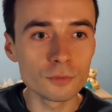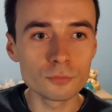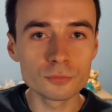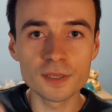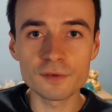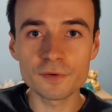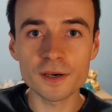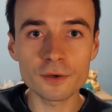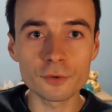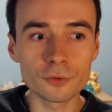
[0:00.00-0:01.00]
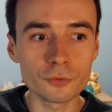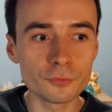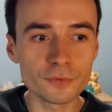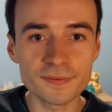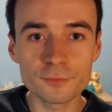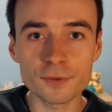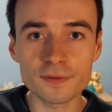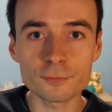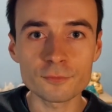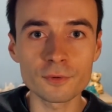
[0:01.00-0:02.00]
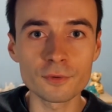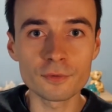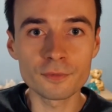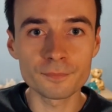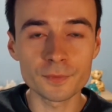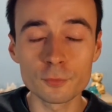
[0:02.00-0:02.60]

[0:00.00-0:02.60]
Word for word: ou d'avoir euh, une, situation, euh,